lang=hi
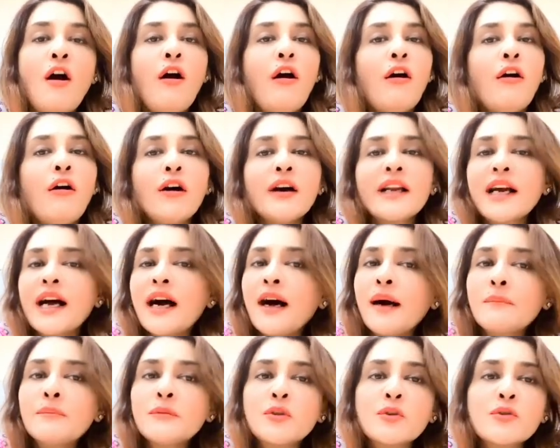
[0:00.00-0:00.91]
और
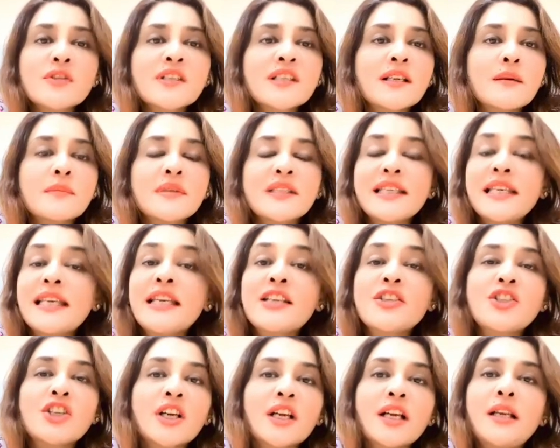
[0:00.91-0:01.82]
हम तो सब्ज़ी
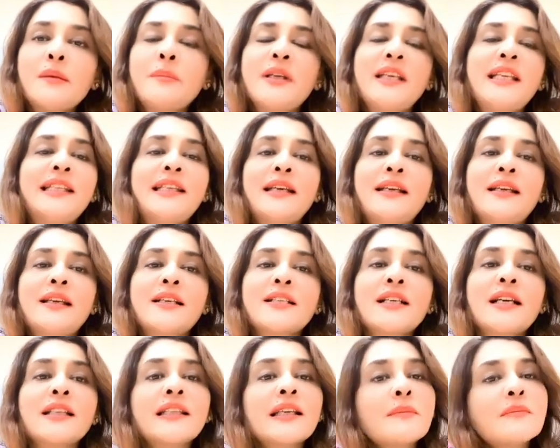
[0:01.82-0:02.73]
की शक्ल भी नहीं देखना
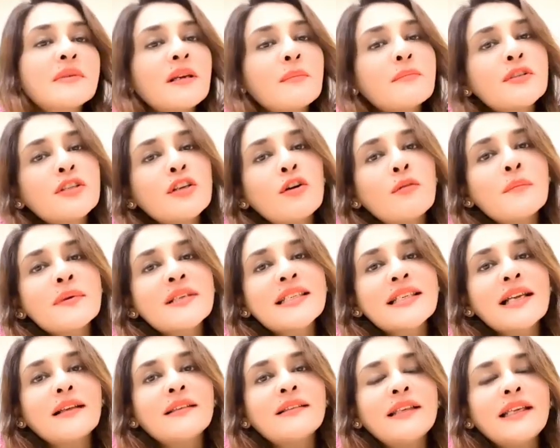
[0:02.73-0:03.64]
चाहते हम सब्ज़ी को
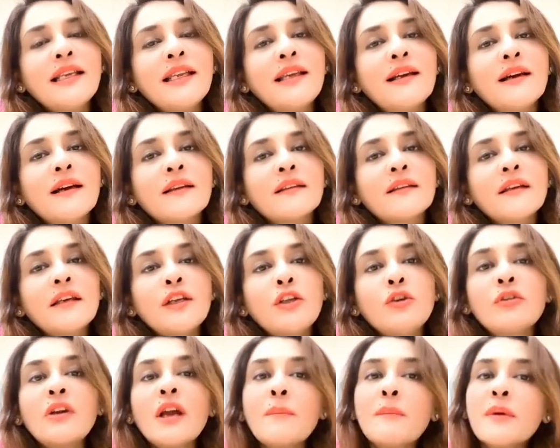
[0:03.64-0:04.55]
पसंद ही नहीं करते
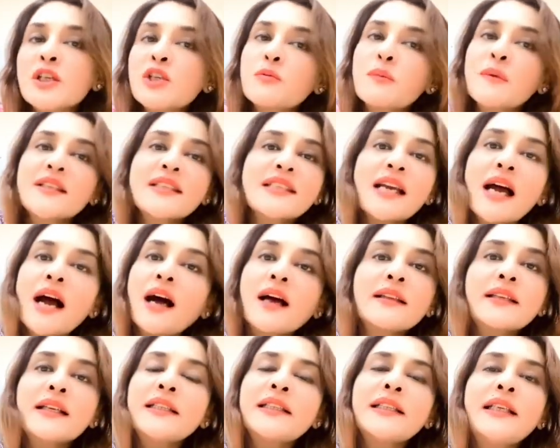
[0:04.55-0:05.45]
क्योंकि बचपन से
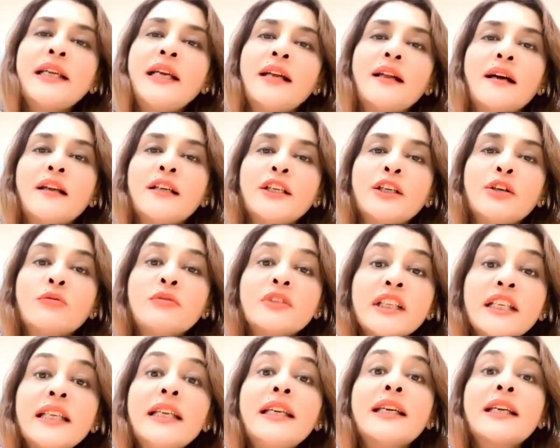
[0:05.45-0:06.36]
आदत ही नहीं डाली
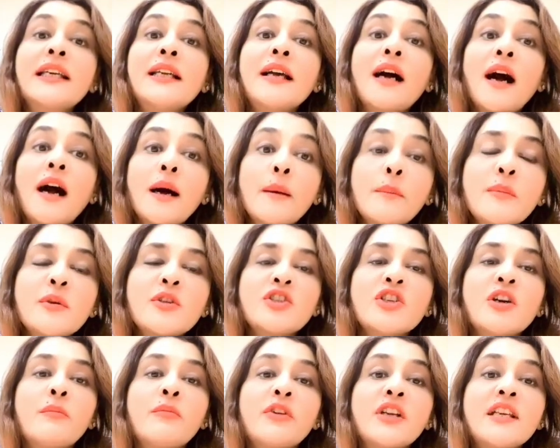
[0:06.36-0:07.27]
होती लेकिन अब
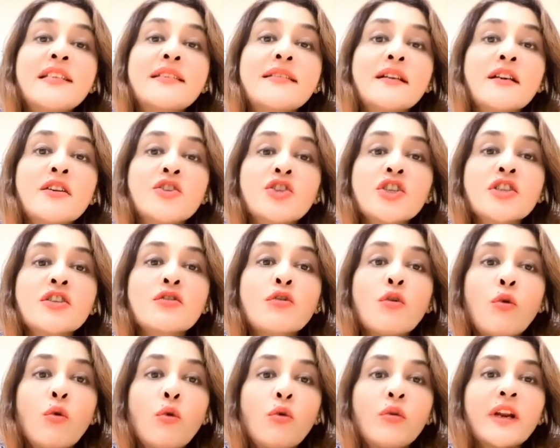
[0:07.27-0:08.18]
जब रिसर्च
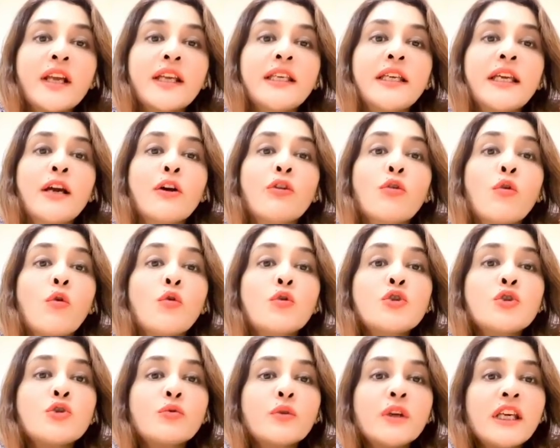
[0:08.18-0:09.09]
हो रही हैं और हो
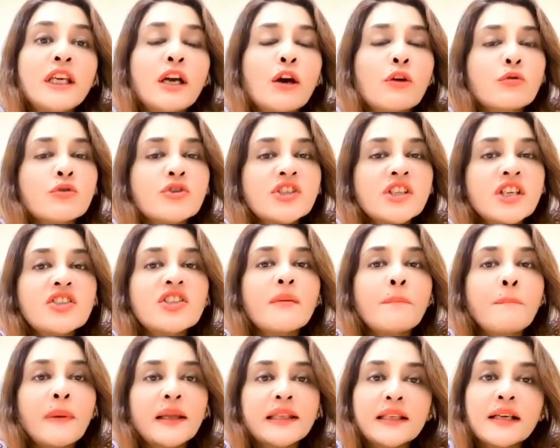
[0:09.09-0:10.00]
चुकी हैं और उससे
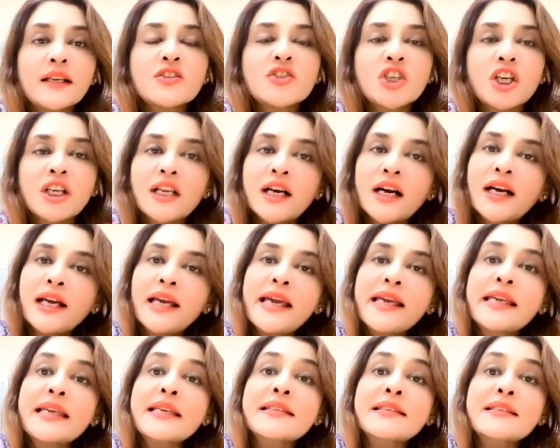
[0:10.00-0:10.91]
जब पता चला
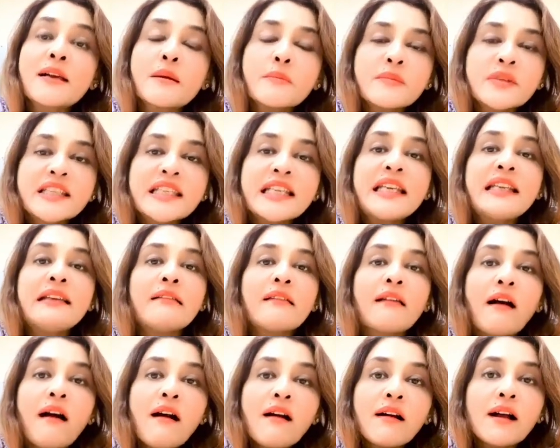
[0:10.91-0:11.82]
है कि सब्ज़ी
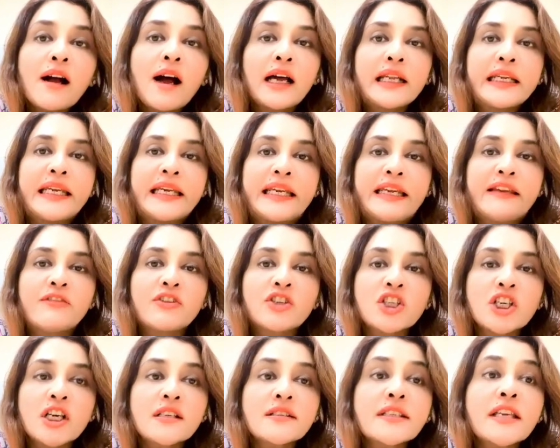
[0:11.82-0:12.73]
ना खाने की
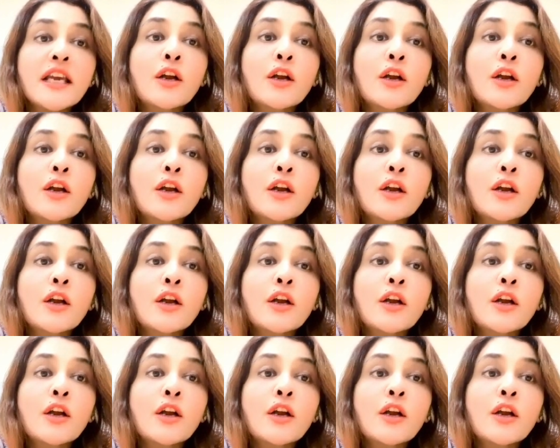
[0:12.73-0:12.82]
वजह से